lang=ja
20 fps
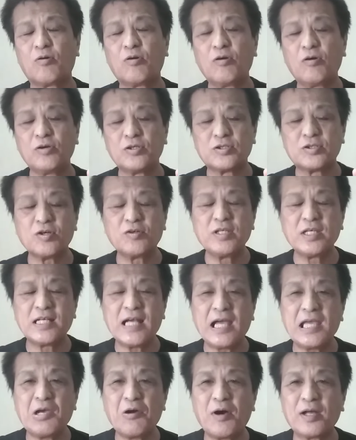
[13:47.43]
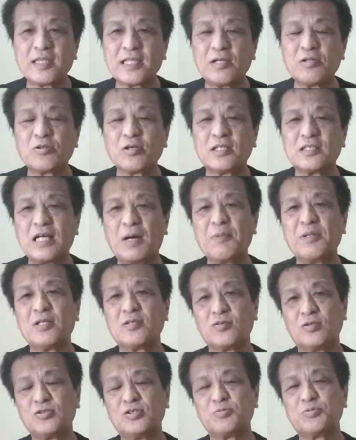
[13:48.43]
これを人に害を与えるとか
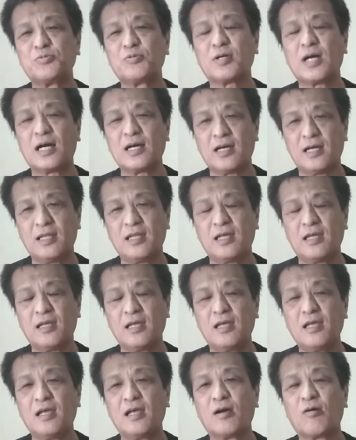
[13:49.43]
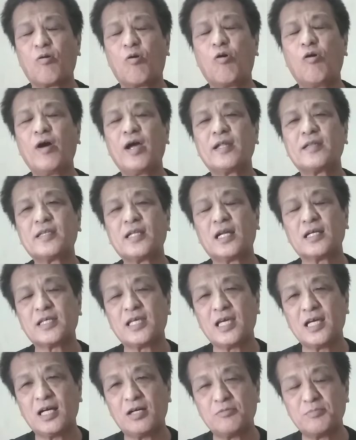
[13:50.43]
ダメですよ自分の考えでこうやった
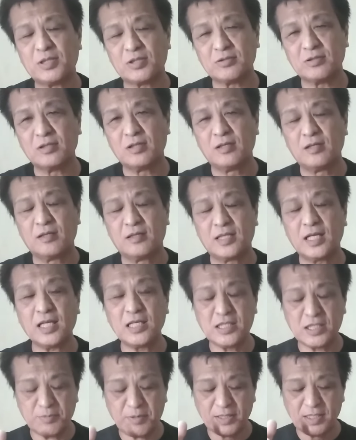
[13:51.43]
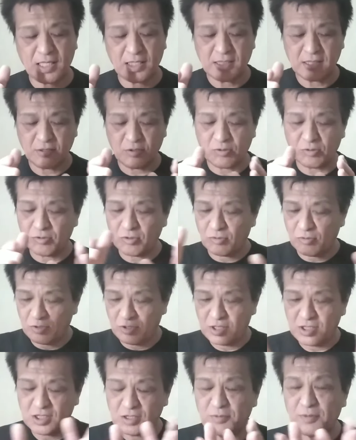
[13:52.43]
ら経営がうまくで一番大この
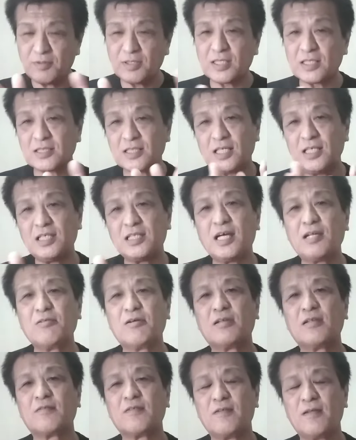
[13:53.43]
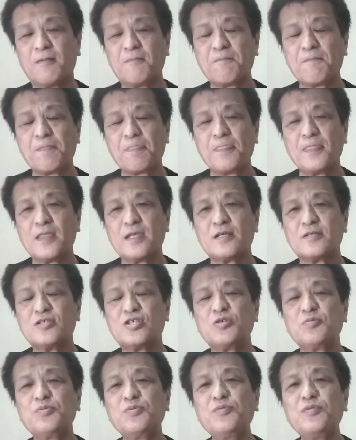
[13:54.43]
一番私が言いたいのはですね
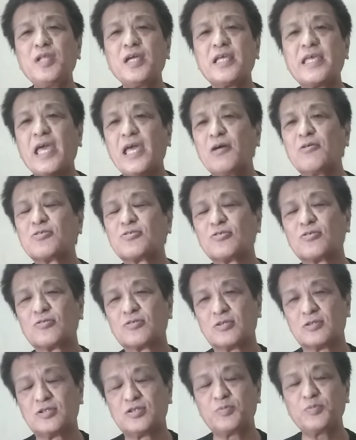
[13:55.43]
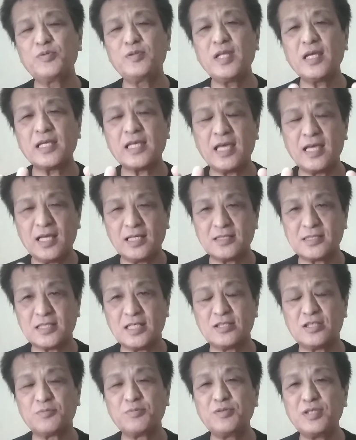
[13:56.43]
自分で形容すること自分で経営
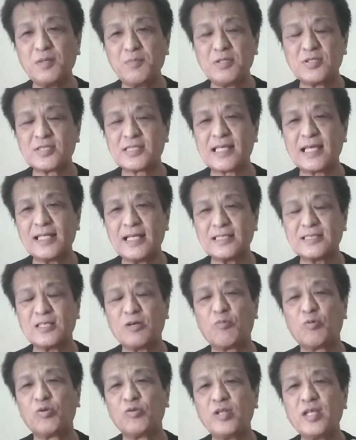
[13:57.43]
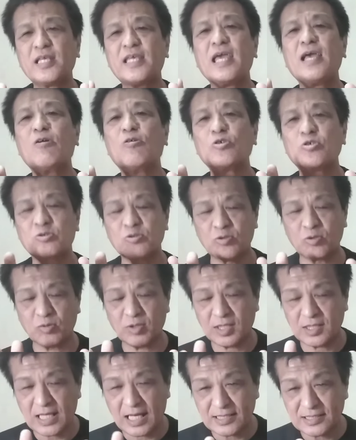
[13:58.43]
して自分で見つけ出したもので形容する
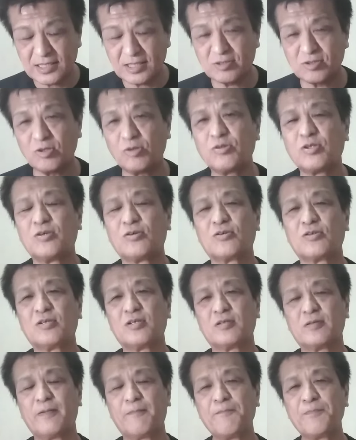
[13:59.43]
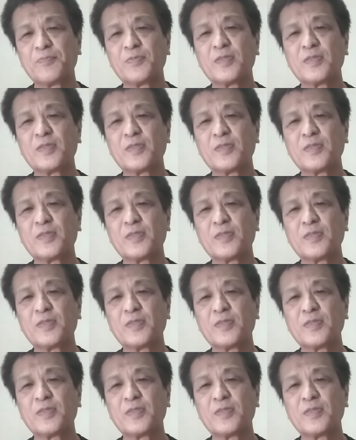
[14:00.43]
ことが大事ですよということです